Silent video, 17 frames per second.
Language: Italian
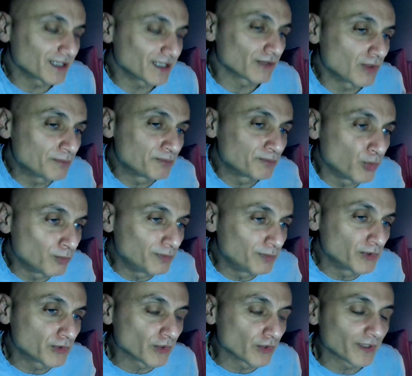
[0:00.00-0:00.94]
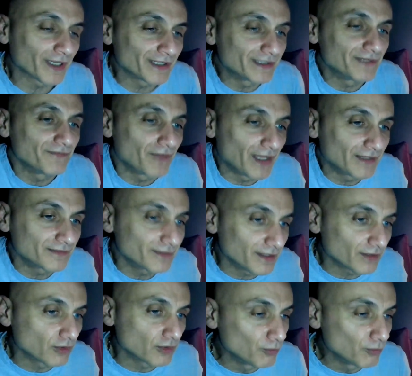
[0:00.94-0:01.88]
quel pubblico che gli vende
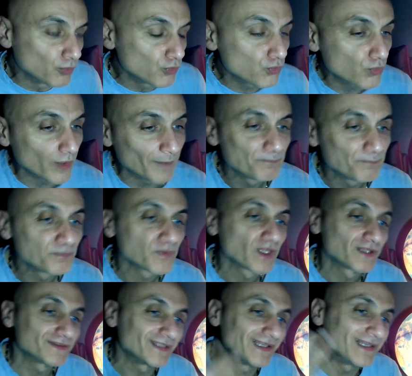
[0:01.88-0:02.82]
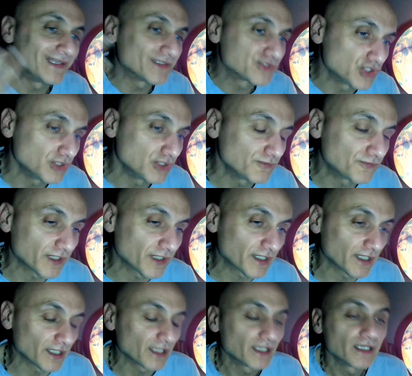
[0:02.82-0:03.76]
comunque delle cifre
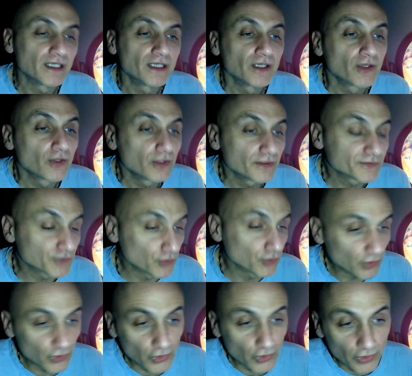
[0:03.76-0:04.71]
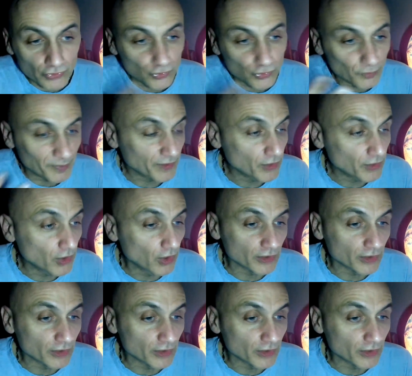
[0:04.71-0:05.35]
che sono ancora superiori.